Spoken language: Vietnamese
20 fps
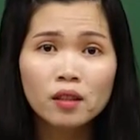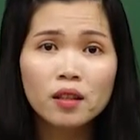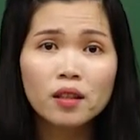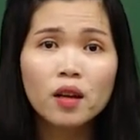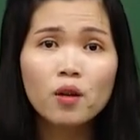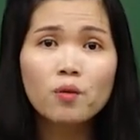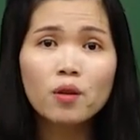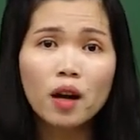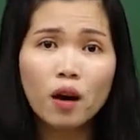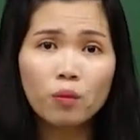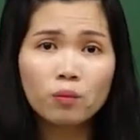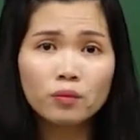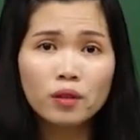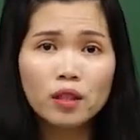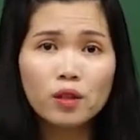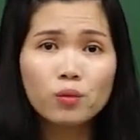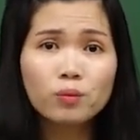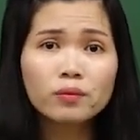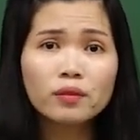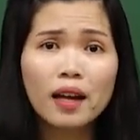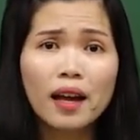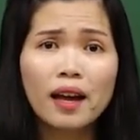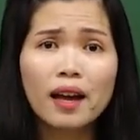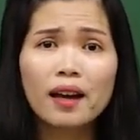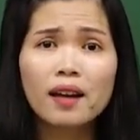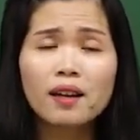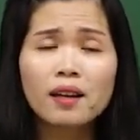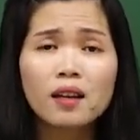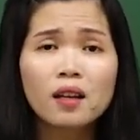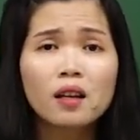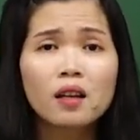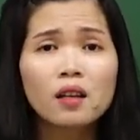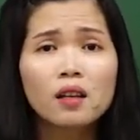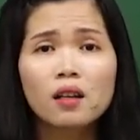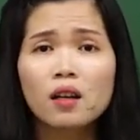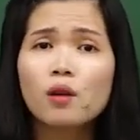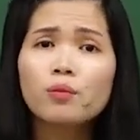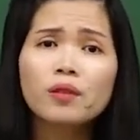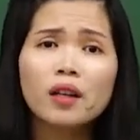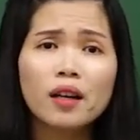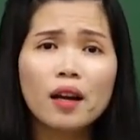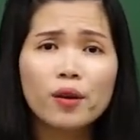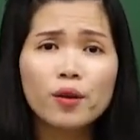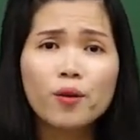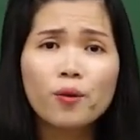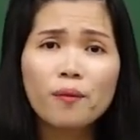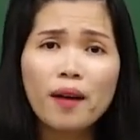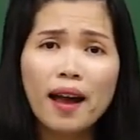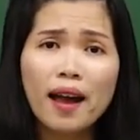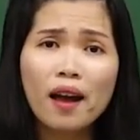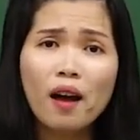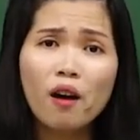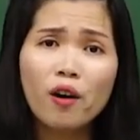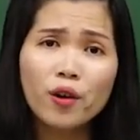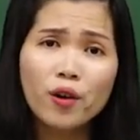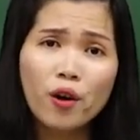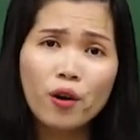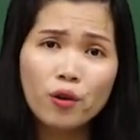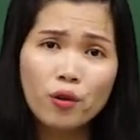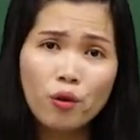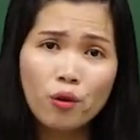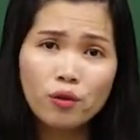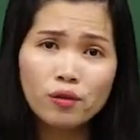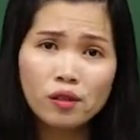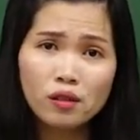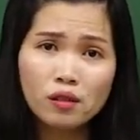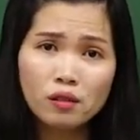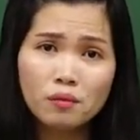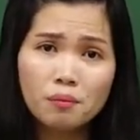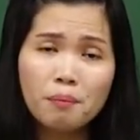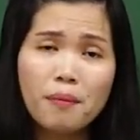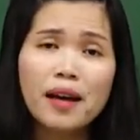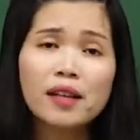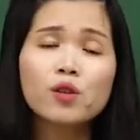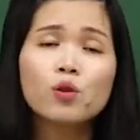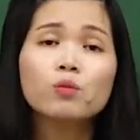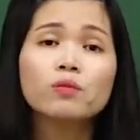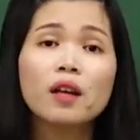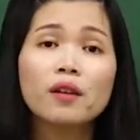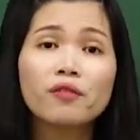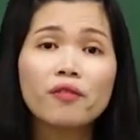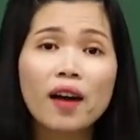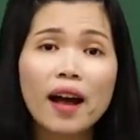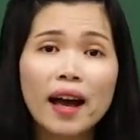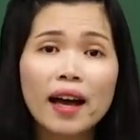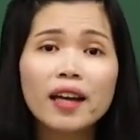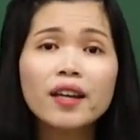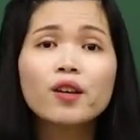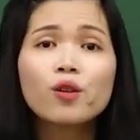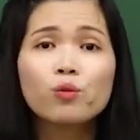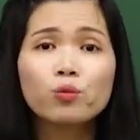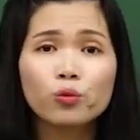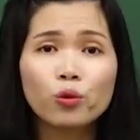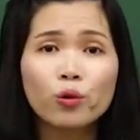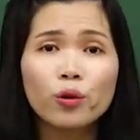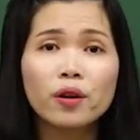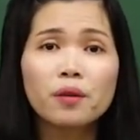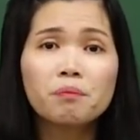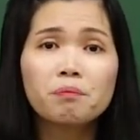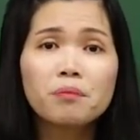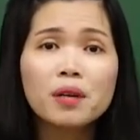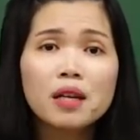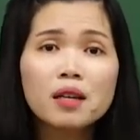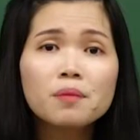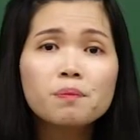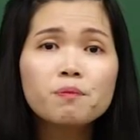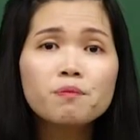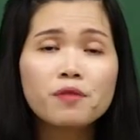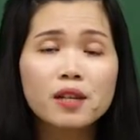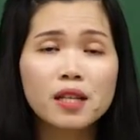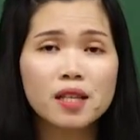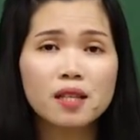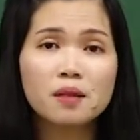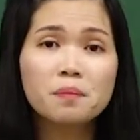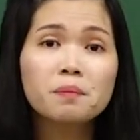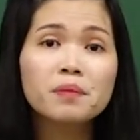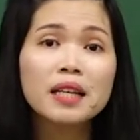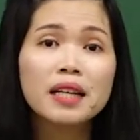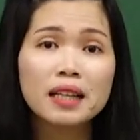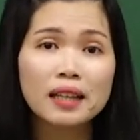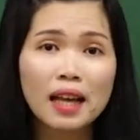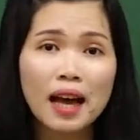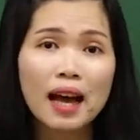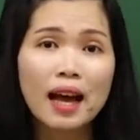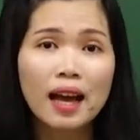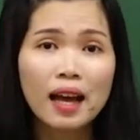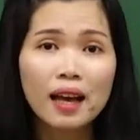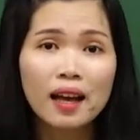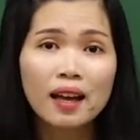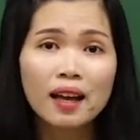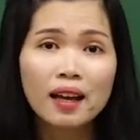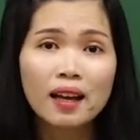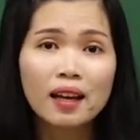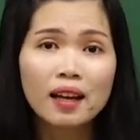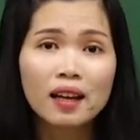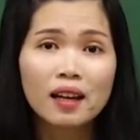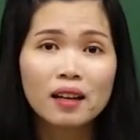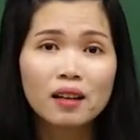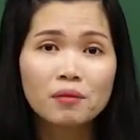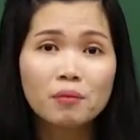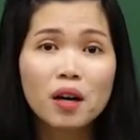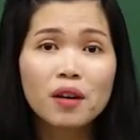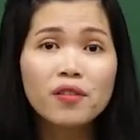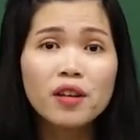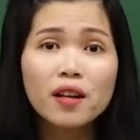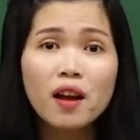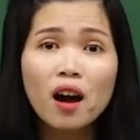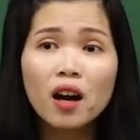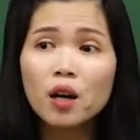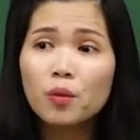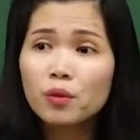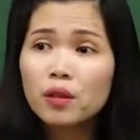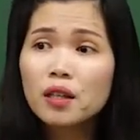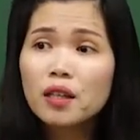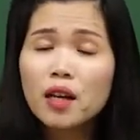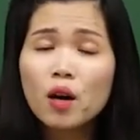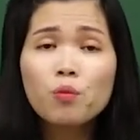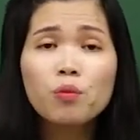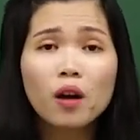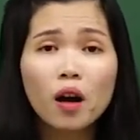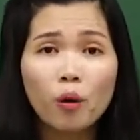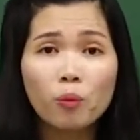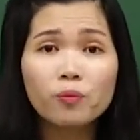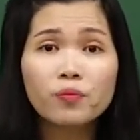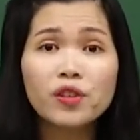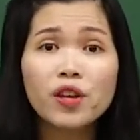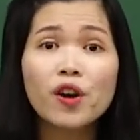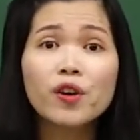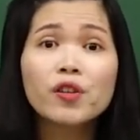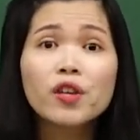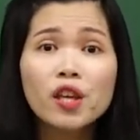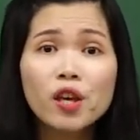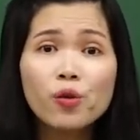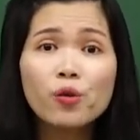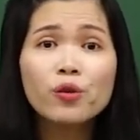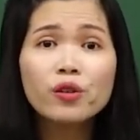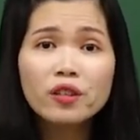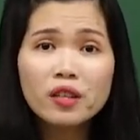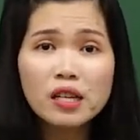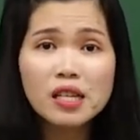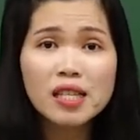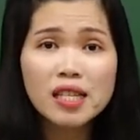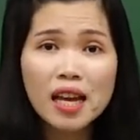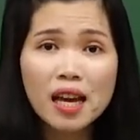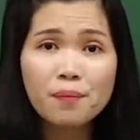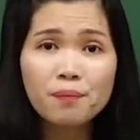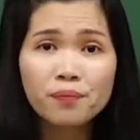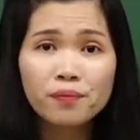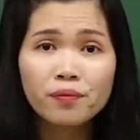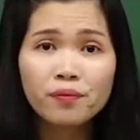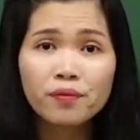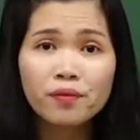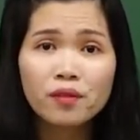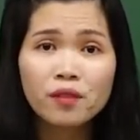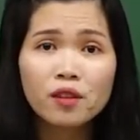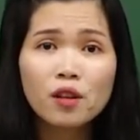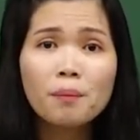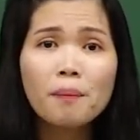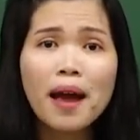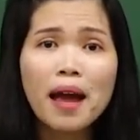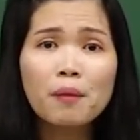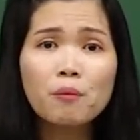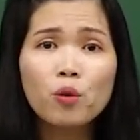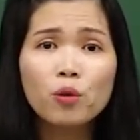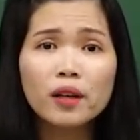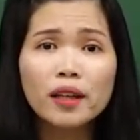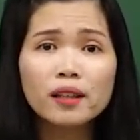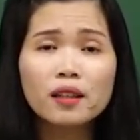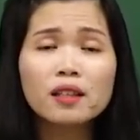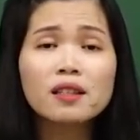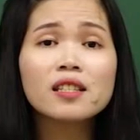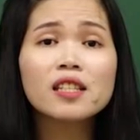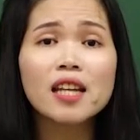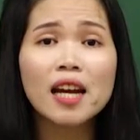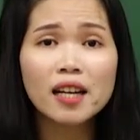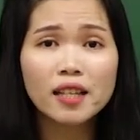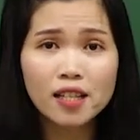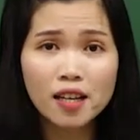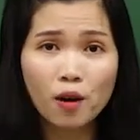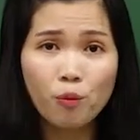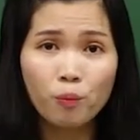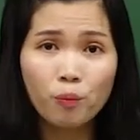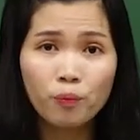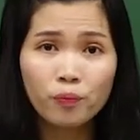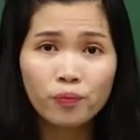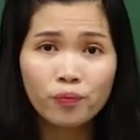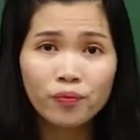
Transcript: Nơi công cộng thì chúng ta không thể nào dùng a o do vô được, mà chúng ta phải dùng đuôi biếc và 씁니다. Bởi vì đó là một nơi công cộng cho nhiều người xem. Nó mang một cái tính trang trọng.